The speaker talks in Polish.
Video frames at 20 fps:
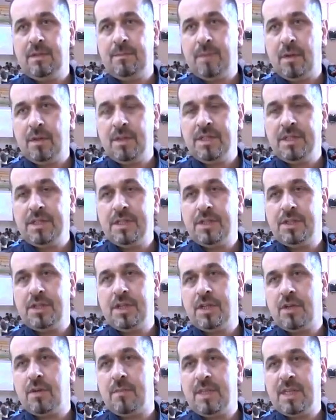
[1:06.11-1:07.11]
e, policji,
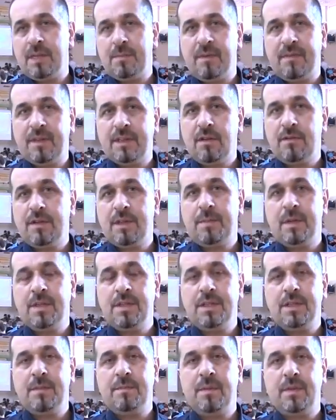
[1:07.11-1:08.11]
czyli komendach powiatowych
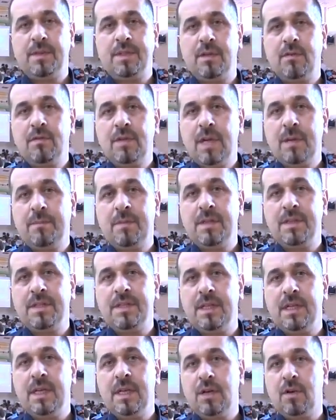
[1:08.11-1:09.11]
policji, posterunkach
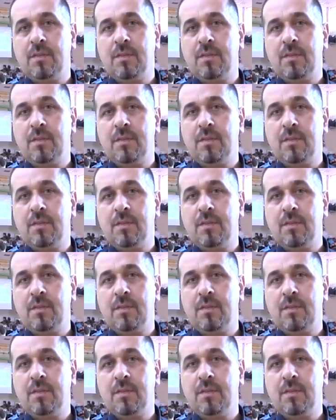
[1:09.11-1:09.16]
policji,